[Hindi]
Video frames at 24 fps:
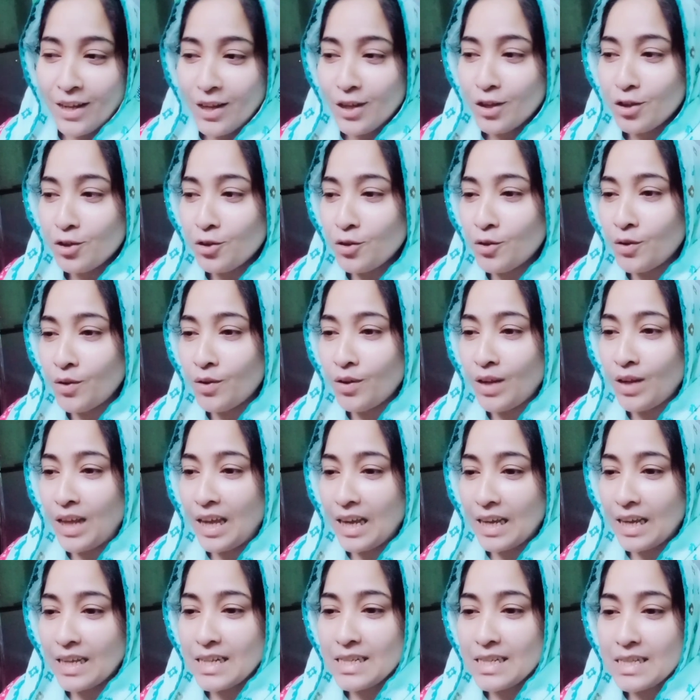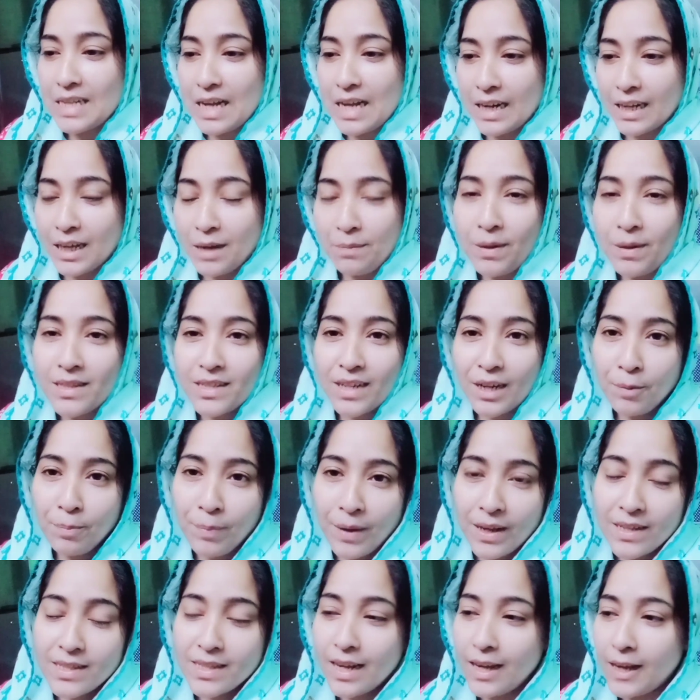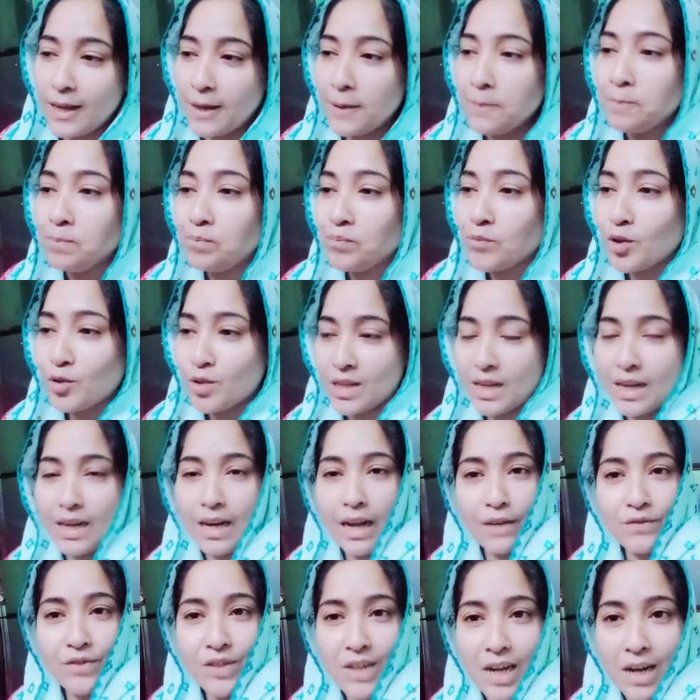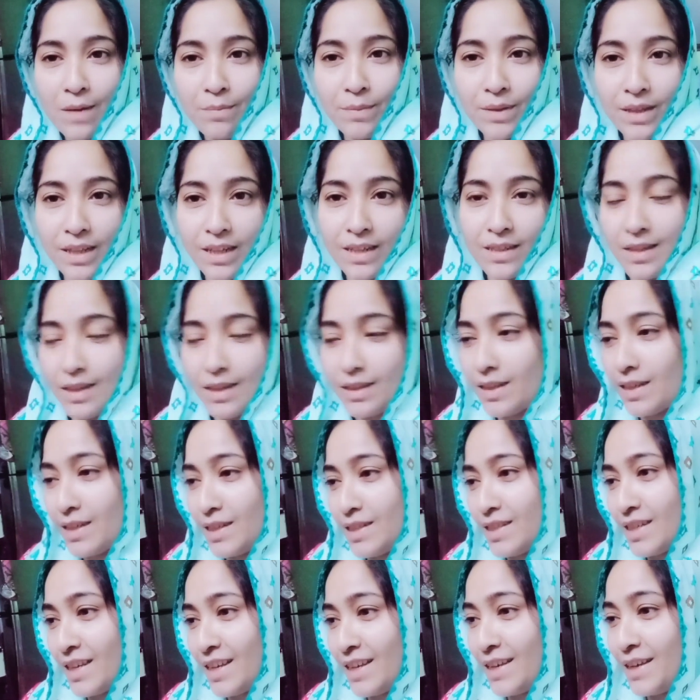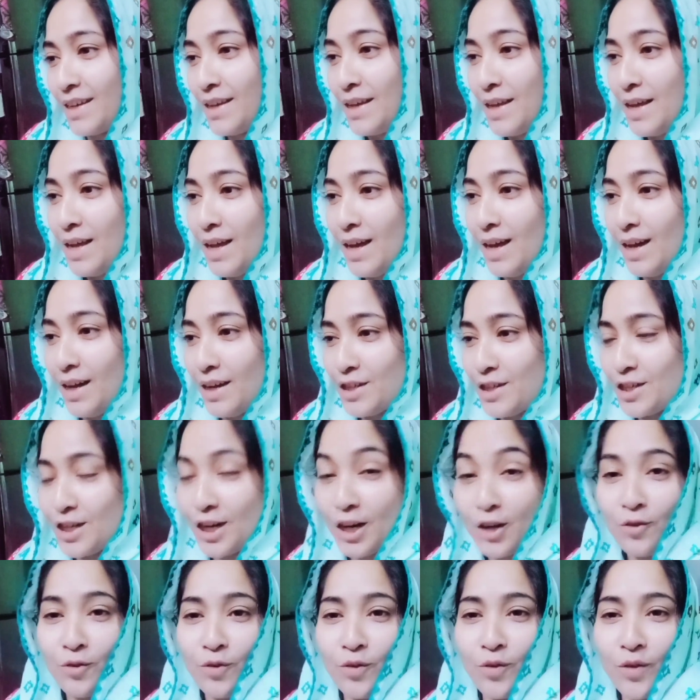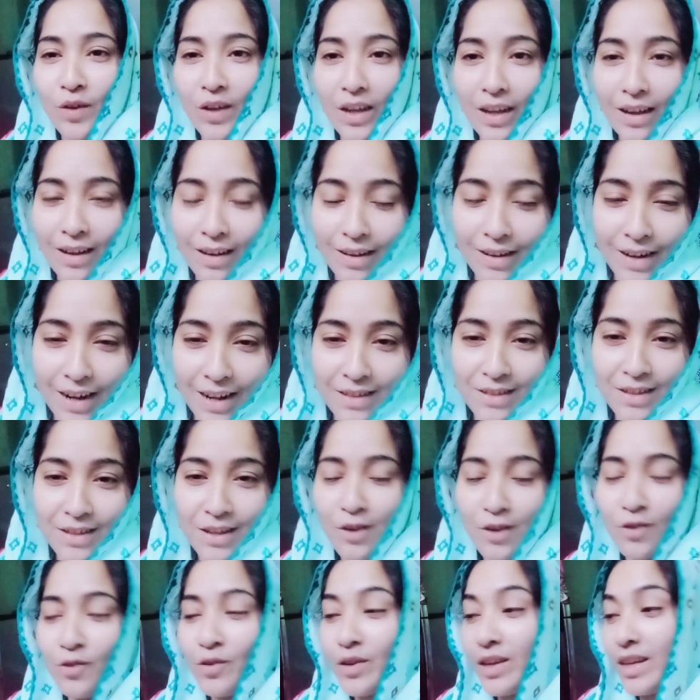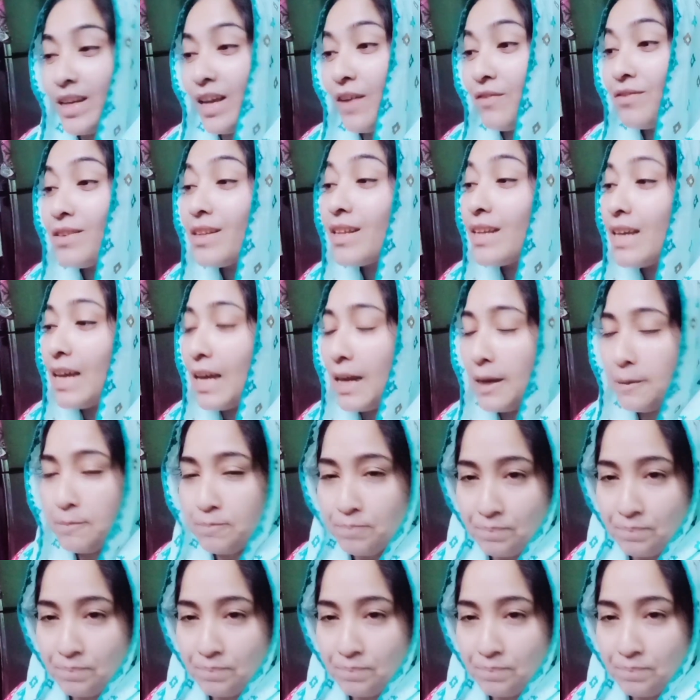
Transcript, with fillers: तो एक इंसान के पास अगर पैसा है तो उसके लाइफस्टाइल में दिख जाता है जैसे कि शेरू हो गया नाजिया हो गई या फिर ये